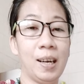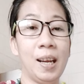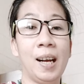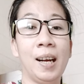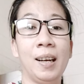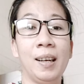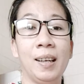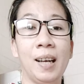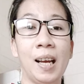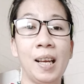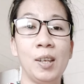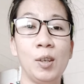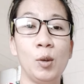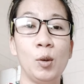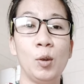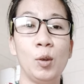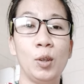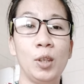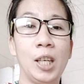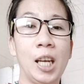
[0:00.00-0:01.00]
ng
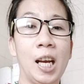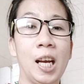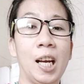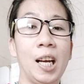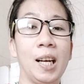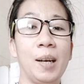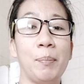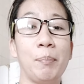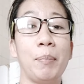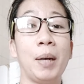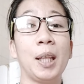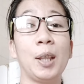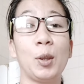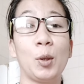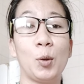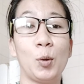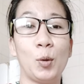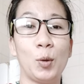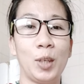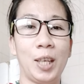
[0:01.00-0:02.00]
ano, ng
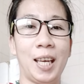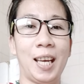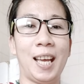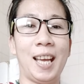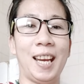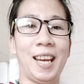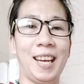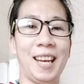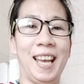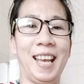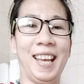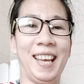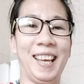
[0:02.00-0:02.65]
bato. Yan.